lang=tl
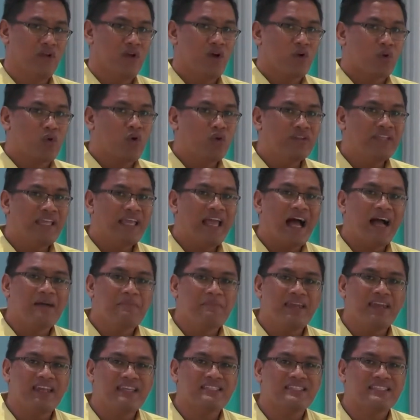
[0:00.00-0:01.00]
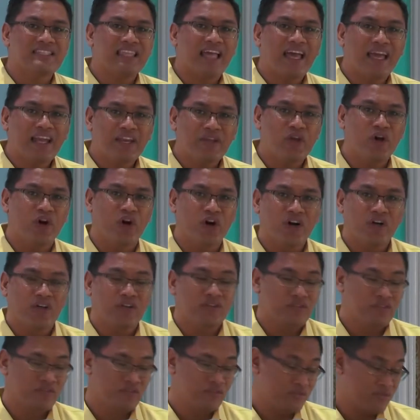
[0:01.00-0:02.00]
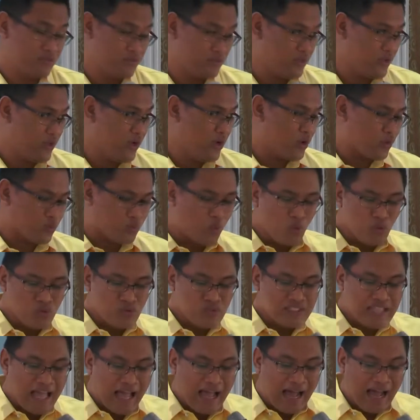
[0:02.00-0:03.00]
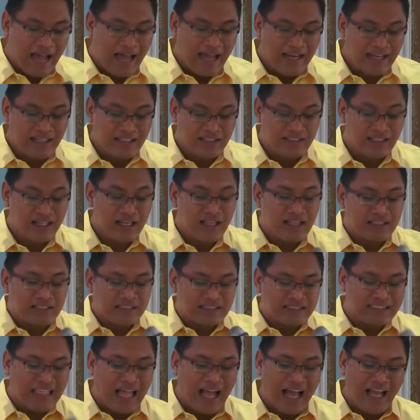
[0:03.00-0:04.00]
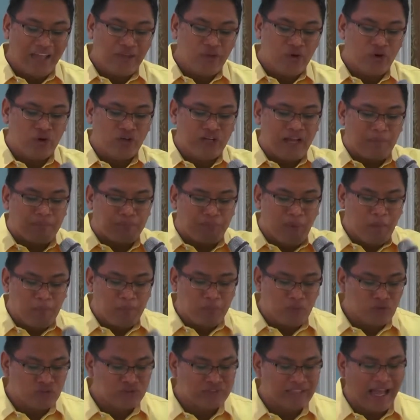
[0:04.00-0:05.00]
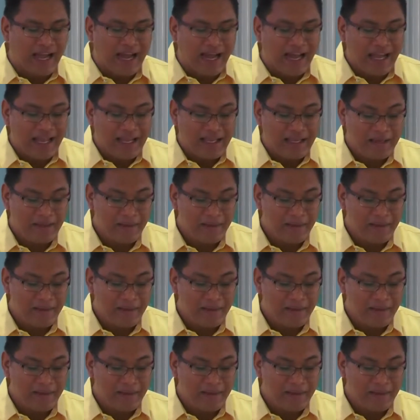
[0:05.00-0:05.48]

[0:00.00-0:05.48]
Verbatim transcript: kundi ang ministeryo kung saan tayo napupunta